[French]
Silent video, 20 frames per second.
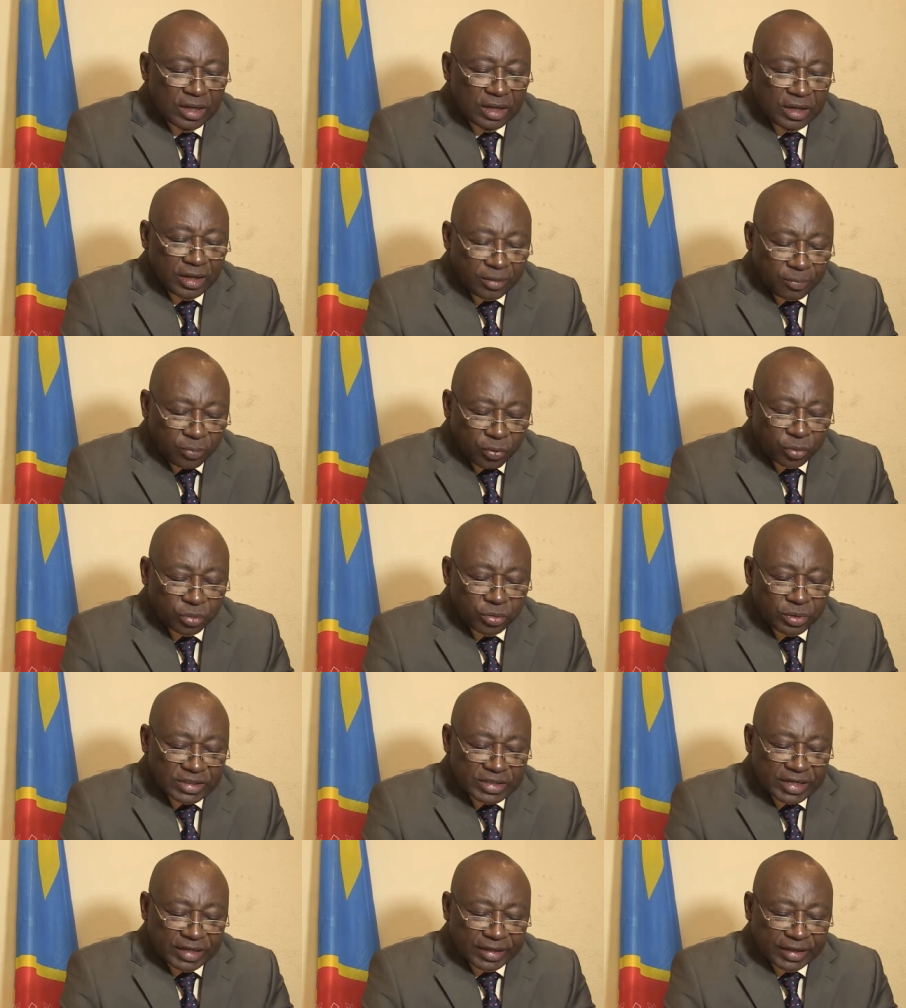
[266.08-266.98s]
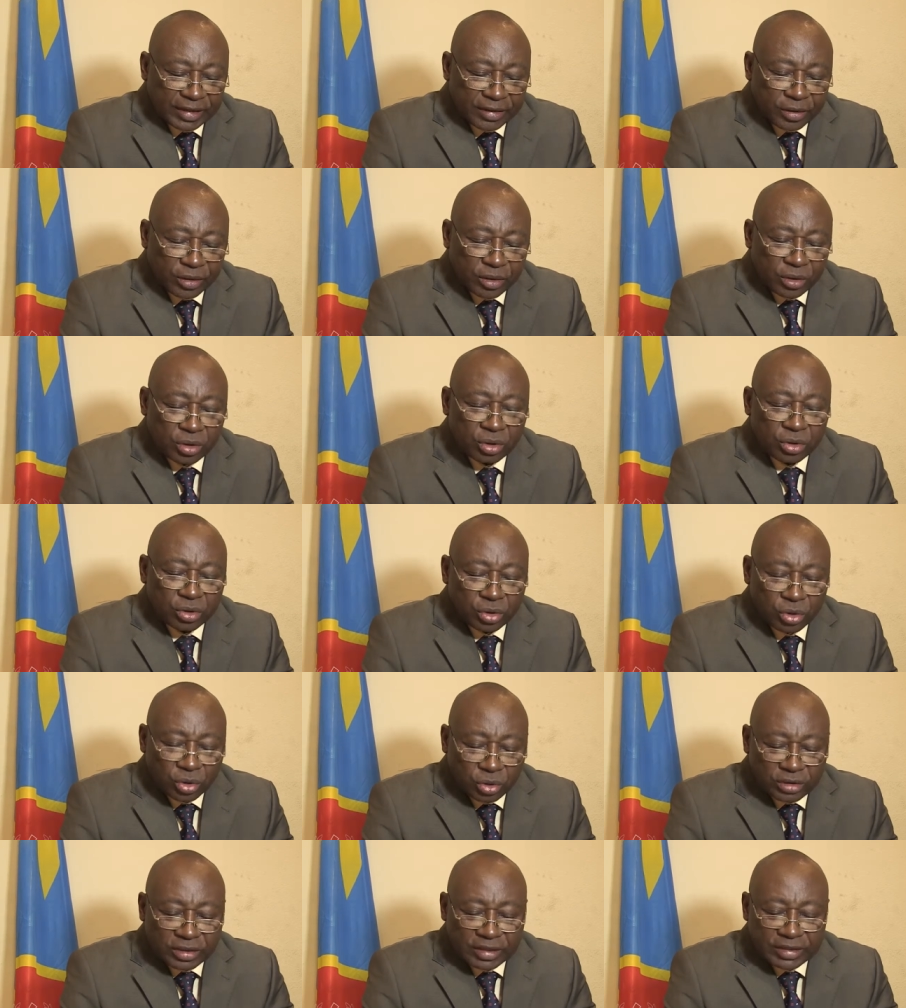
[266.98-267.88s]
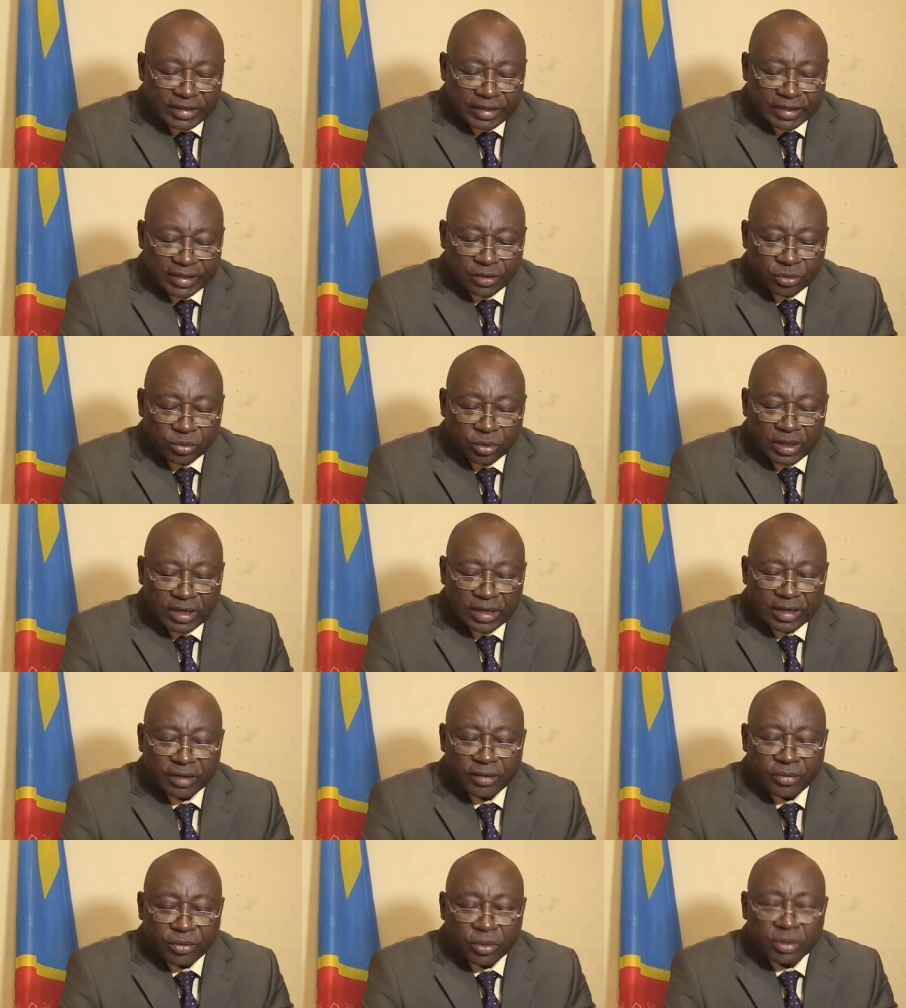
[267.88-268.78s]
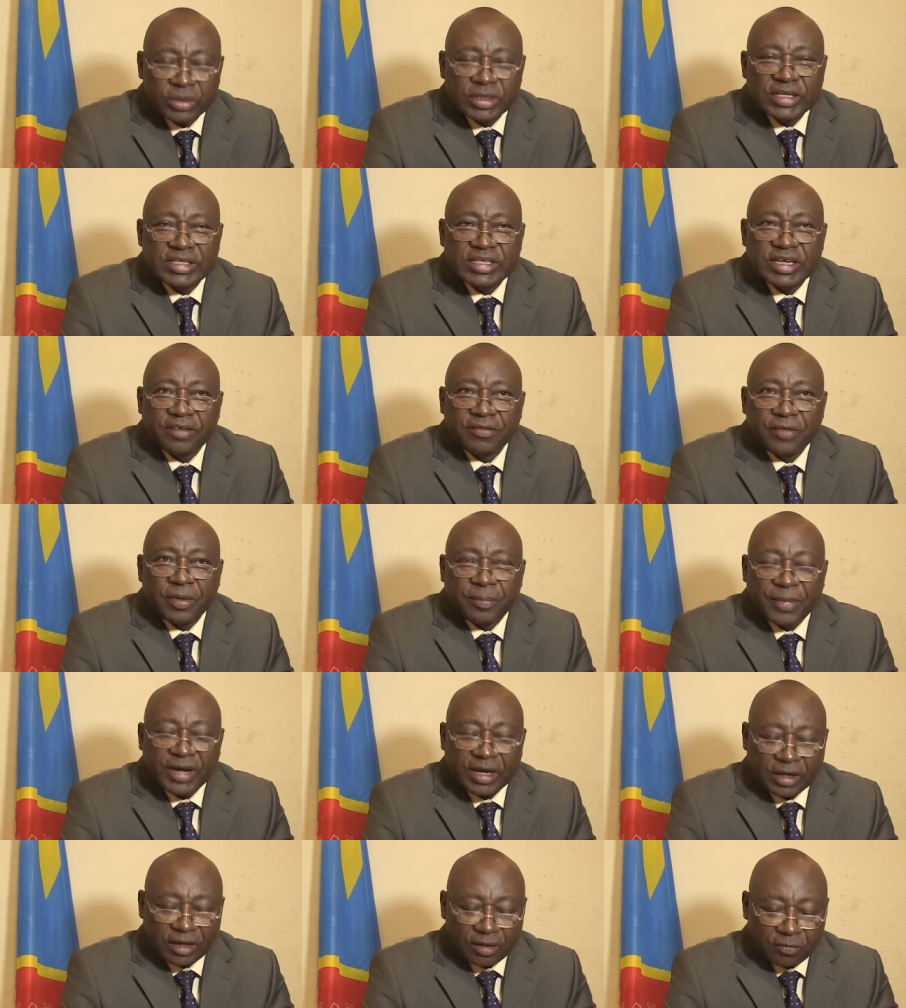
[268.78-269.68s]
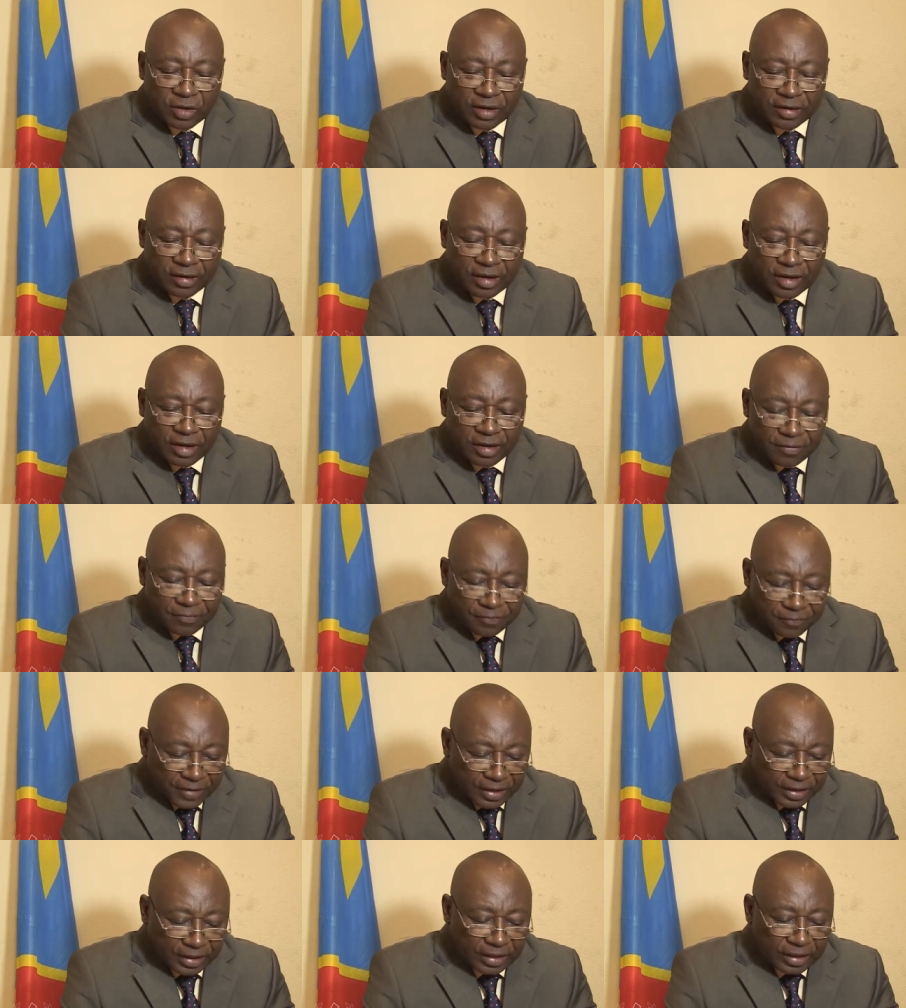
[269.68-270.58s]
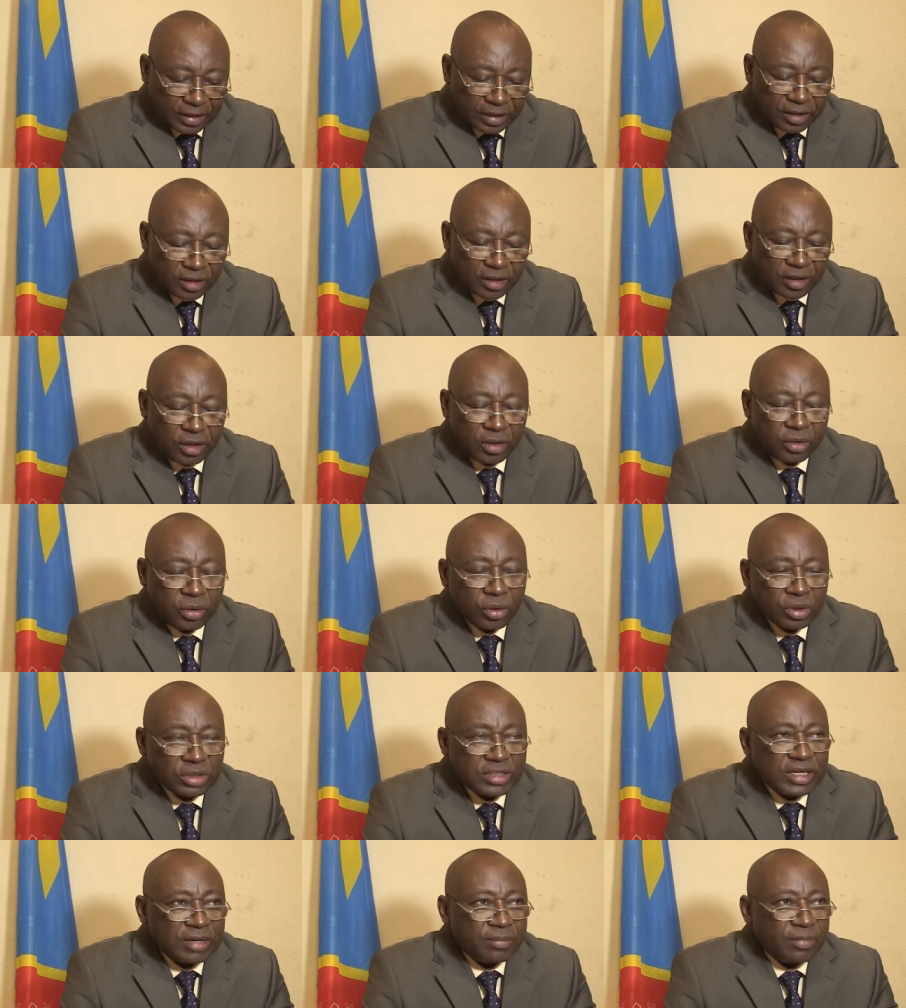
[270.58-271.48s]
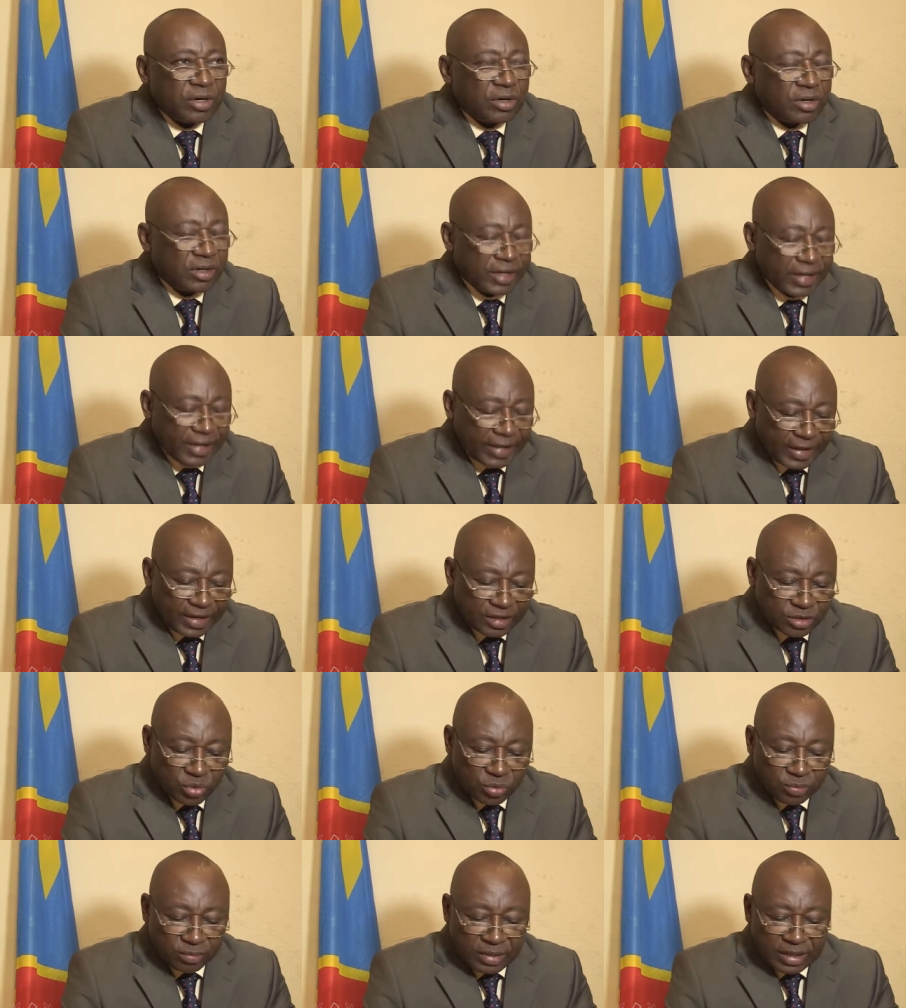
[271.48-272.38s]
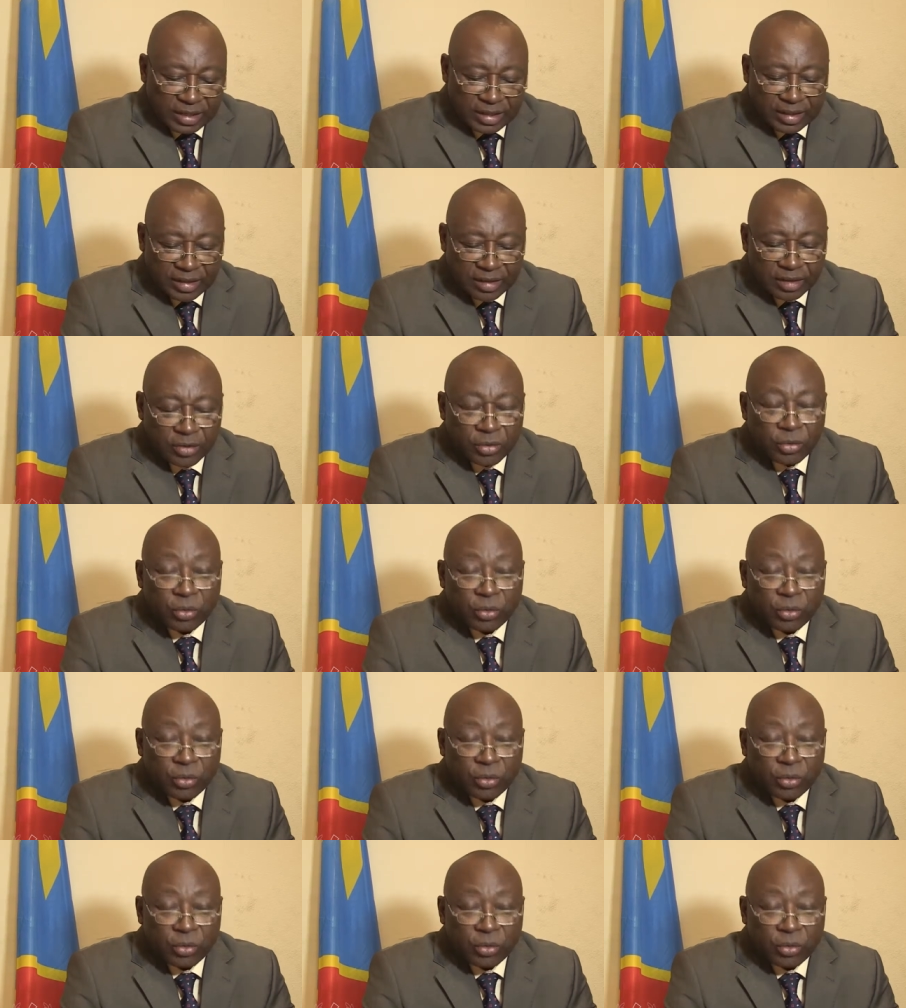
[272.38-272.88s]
les produits agricoles d'autres territoires non desservis par la voie ferrée, notamment Kazumba,